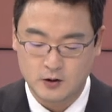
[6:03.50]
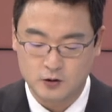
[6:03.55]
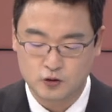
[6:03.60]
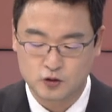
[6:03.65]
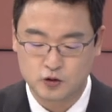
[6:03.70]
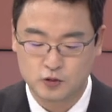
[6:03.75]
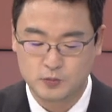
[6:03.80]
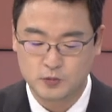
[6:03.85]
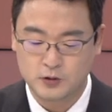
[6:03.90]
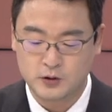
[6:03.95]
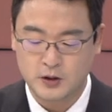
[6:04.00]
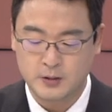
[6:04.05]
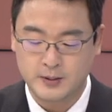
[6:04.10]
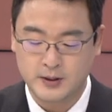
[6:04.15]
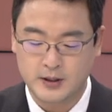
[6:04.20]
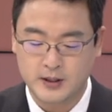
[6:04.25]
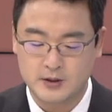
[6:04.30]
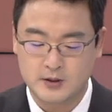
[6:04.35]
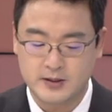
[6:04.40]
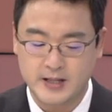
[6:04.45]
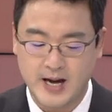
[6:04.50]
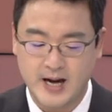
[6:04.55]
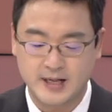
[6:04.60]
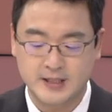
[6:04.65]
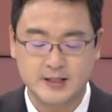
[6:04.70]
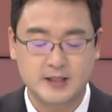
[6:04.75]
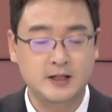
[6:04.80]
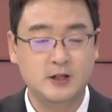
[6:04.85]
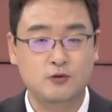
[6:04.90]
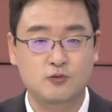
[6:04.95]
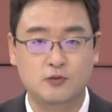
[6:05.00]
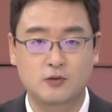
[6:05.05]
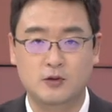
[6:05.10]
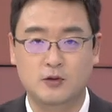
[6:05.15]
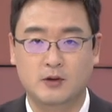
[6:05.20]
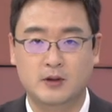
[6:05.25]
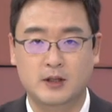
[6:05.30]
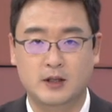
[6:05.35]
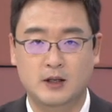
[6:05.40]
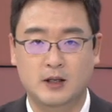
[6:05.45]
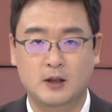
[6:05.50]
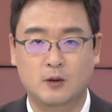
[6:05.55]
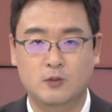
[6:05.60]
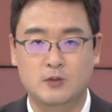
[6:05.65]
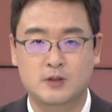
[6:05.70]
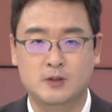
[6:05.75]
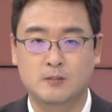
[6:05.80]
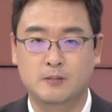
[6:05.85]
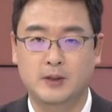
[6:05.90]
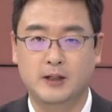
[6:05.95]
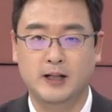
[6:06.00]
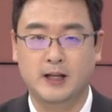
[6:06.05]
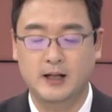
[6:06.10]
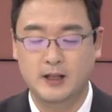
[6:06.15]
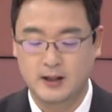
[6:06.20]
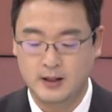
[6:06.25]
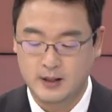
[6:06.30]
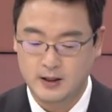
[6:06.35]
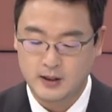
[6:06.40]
주문을 받아서 양산해주는 역할을 하고 있습니다.